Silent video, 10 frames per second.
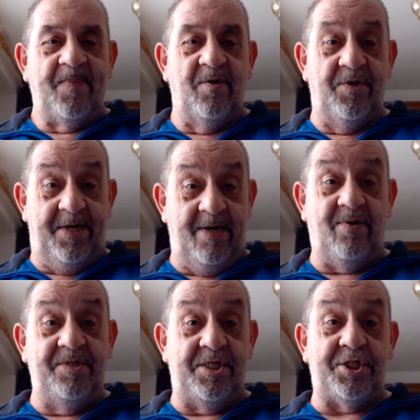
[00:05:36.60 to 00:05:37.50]
Und der
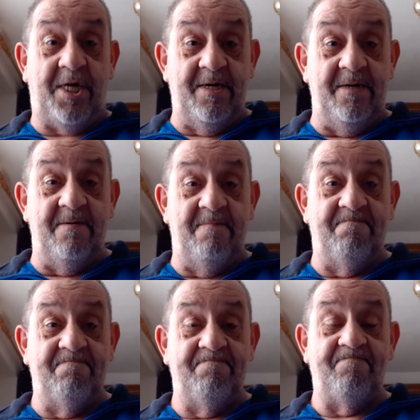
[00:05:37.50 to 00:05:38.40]
konnte schreien.
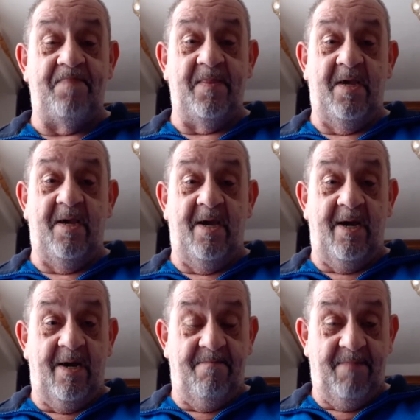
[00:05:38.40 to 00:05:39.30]

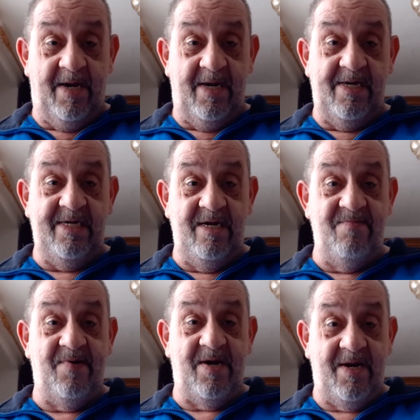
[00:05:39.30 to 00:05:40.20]
Mein
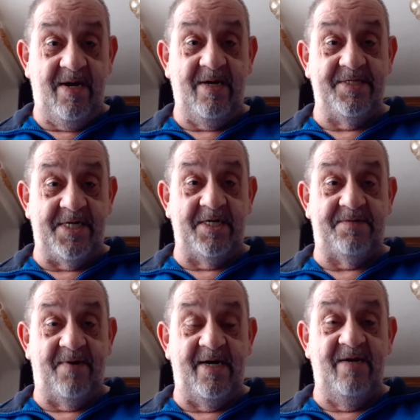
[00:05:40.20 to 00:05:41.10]
lieber Herr
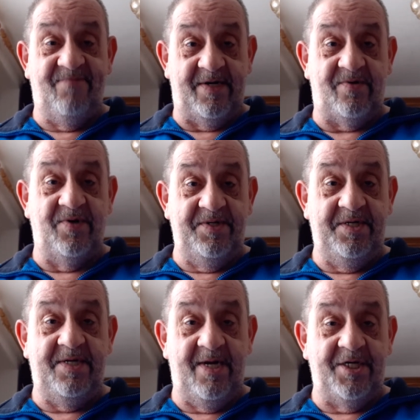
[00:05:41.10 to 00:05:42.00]
Gesangsverein, was
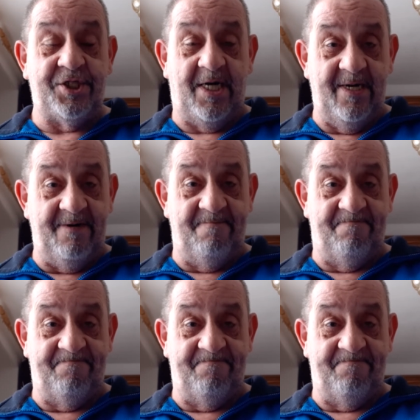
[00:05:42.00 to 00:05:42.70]
konnte der schreien?